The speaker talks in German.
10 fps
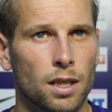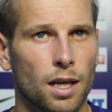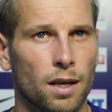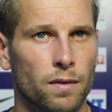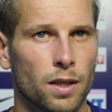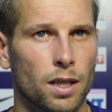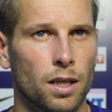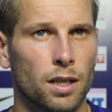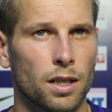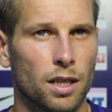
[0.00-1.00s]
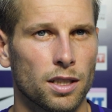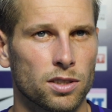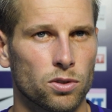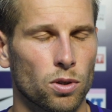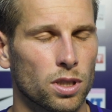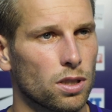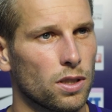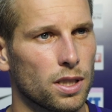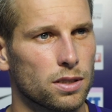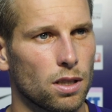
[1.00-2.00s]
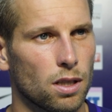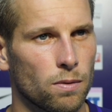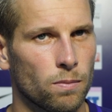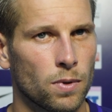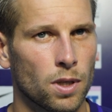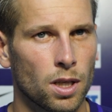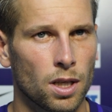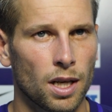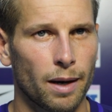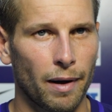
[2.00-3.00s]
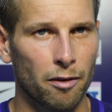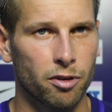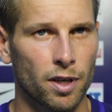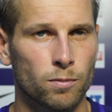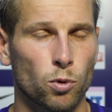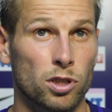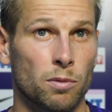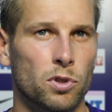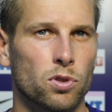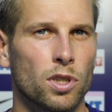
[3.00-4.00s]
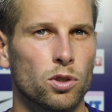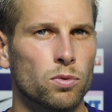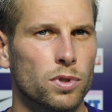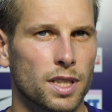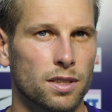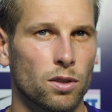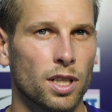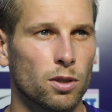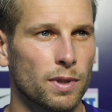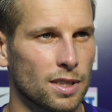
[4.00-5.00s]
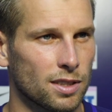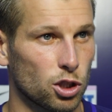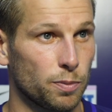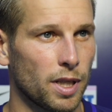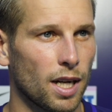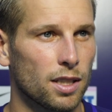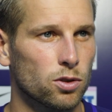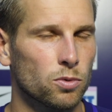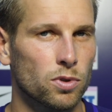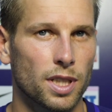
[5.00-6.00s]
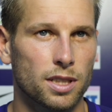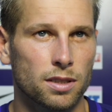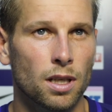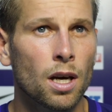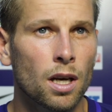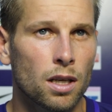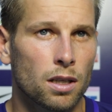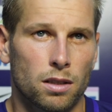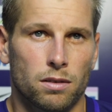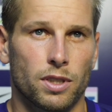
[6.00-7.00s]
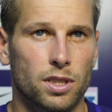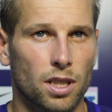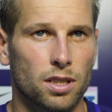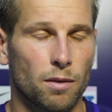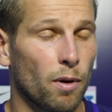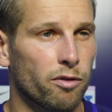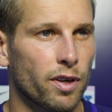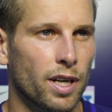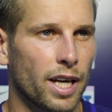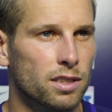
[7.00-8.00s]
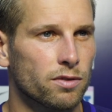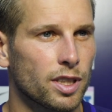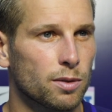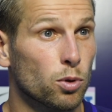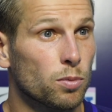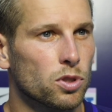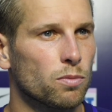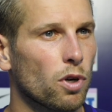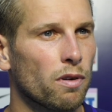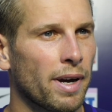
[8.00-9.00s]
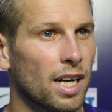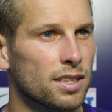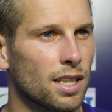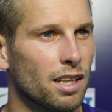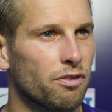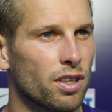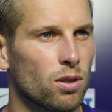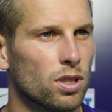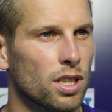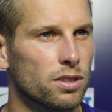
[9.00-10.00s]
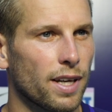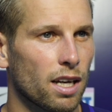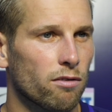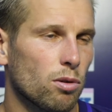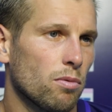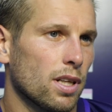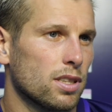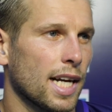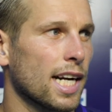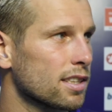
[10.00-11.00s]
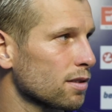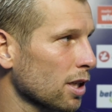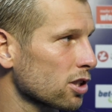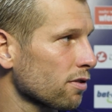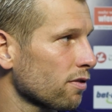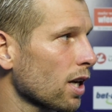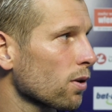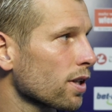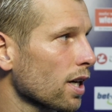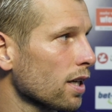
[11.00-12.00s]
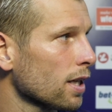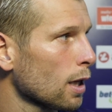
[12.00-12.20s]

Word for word: Aber ja, die Saison ist gerade erst ähm, am Anfang, oder sagen wir so, nicht umzusetzen, noch nicht über das ganze Spiel alles umzusetzen. Wie gesagt, am Anfang, die ersten 40 Minuten bis zum Tor waren wir eigentlich sehr griffig, gut in den Zweikämpfen, haben wir gesehen, dass die Mannschaft will. Und ja,